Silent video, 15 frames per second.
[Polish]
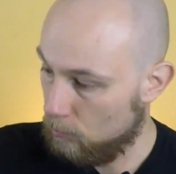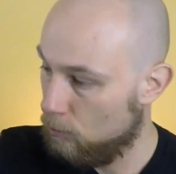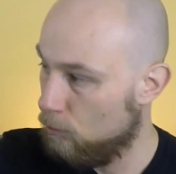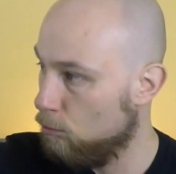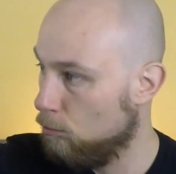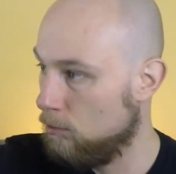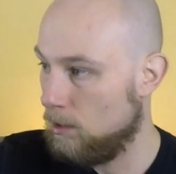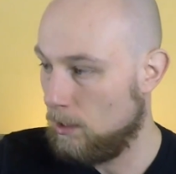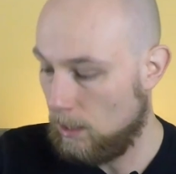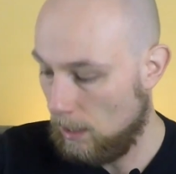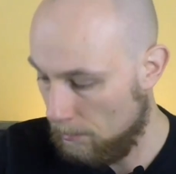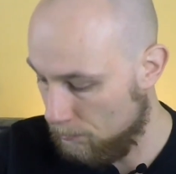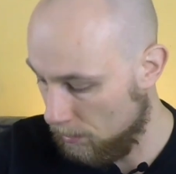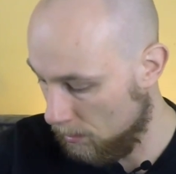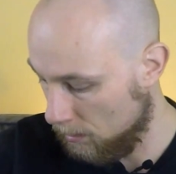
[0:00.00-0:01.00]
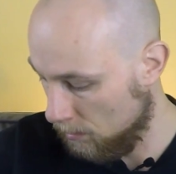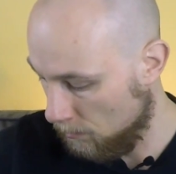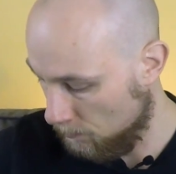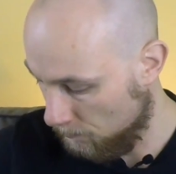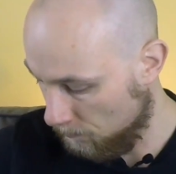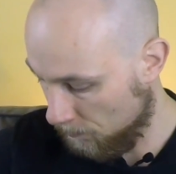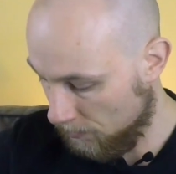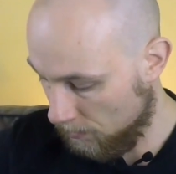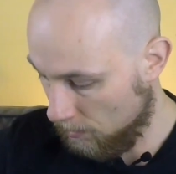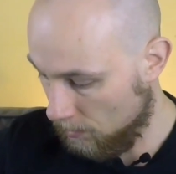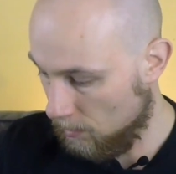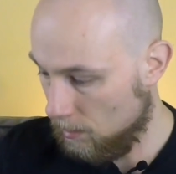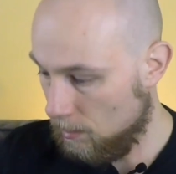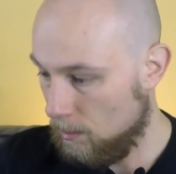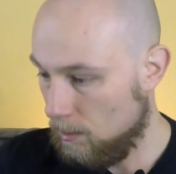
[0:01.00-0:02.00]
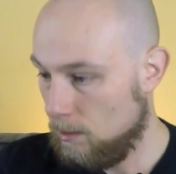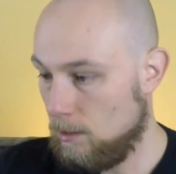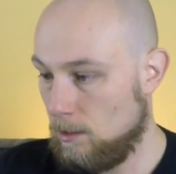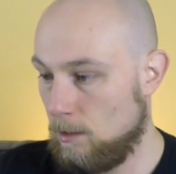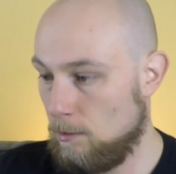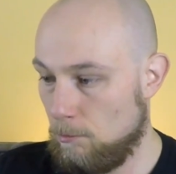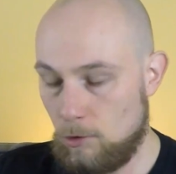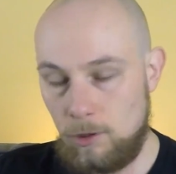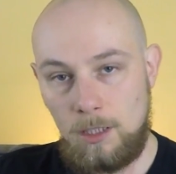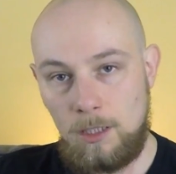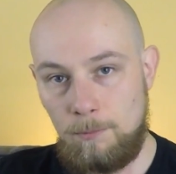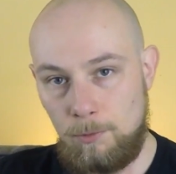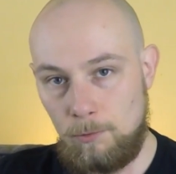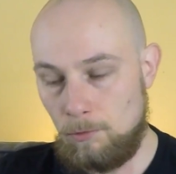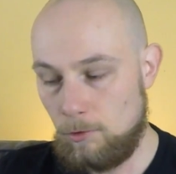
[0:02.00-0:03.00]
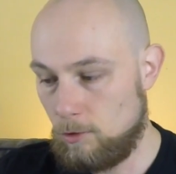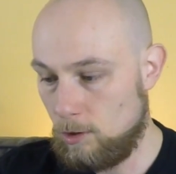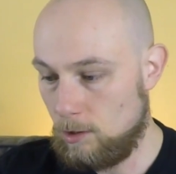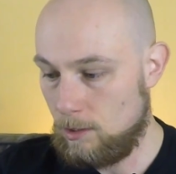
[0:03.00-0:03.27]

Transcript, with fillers: długi kabel E, można je podłączyć